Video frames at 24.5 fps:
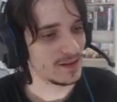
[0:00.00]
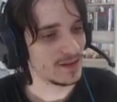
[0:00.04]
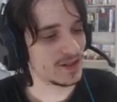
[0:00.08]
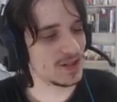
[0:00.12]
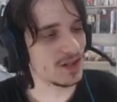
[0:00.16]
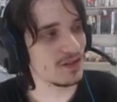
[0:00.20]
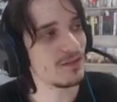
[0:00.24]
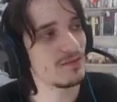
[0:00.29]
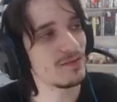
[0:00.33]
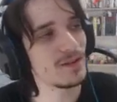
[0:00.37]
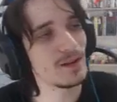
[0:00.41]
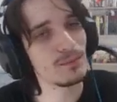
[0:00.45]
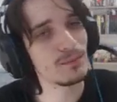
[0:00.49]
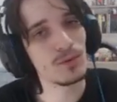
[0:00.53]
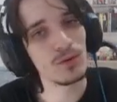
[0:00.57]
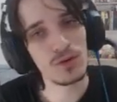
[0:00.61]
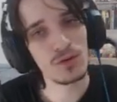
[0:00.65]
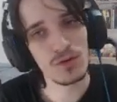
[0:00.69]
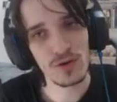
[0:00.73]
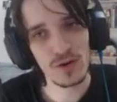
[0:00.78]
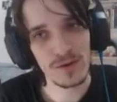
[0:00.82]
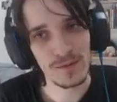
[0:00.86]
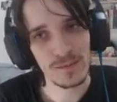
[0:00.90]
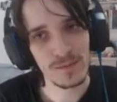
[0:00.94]
J'avais fait le bon
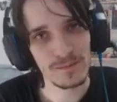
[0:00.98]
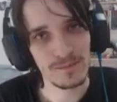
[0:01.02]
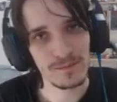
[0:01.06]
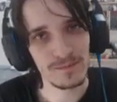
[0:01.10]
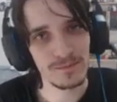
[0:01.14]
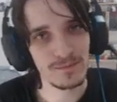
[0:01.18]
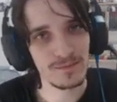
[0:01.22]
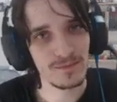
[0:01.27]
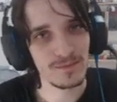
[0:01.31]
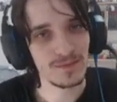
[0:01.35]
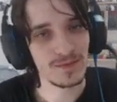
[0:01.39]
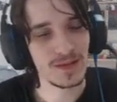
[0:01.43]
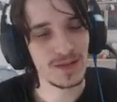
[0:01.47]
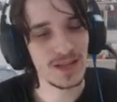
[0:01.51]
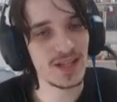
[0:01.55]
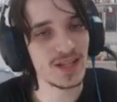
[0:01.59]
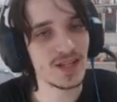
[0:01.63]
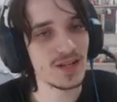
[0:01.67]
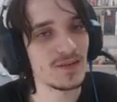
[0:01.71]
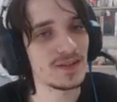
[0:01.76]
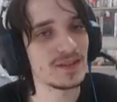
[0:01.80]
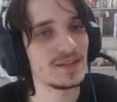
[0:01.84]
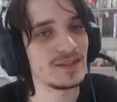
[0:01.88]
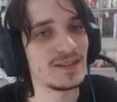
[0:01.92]
call. Et
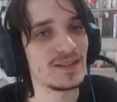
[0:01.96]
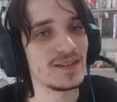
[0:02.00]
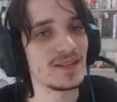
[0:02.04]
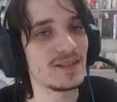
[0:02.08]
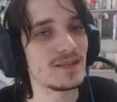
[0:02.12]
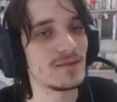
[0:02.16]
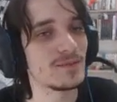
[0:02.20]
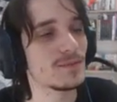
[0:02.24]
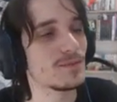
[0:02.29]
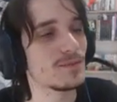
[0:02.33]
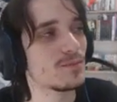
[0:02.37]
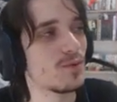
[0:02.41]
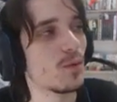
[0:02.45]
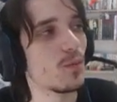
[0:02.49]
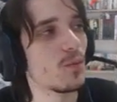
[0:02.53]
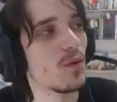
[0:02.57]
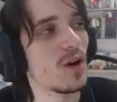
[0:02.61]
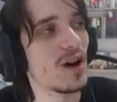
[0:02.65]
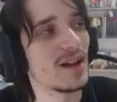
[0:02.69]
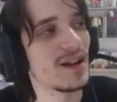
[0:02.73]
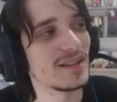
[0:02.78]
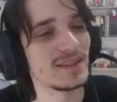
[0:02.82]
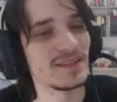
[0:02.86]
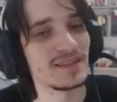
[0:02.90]
j'avais dit, pour
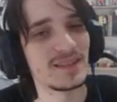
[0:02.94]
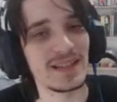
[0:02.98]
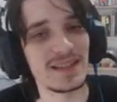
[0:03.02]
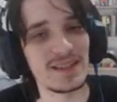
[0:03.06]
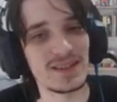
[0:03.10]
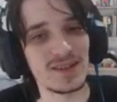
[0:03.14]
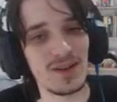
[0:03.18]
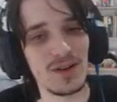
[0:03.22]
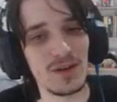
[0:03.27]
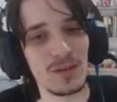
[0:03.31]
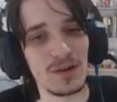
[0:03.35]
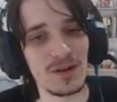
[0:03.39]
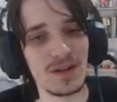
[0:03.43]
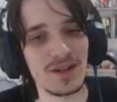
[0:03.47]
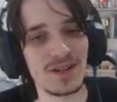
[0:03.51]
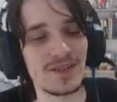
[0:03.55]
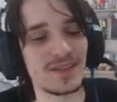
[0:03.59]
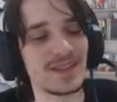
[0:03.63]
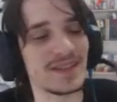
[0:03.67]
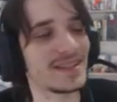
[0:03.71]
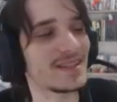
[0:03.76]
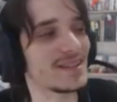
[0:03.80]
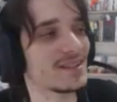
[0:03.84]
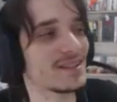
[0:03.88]
moi, décembre. Et
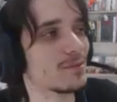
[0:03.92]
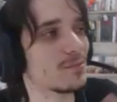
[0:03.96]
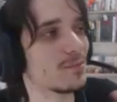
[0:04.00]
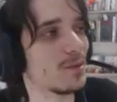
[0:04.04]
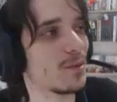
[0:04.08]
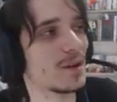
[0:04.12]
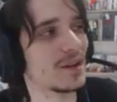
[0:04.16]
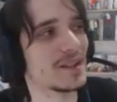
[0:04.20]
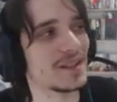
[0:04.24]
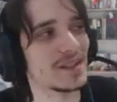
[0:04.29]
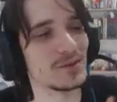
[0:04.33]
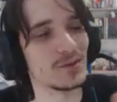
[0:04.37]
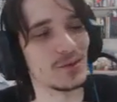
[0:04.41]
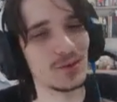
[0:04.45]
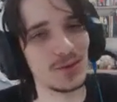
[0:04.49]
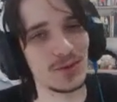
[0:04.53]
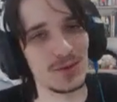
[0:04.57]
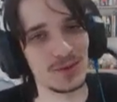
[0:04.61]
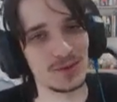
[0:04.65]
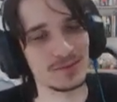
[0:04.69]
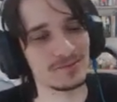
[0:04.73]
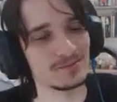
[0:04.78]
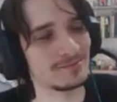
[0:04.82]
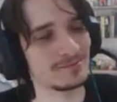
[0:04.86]
j'avais dit, décembre, pour moi, c'est trop tôt.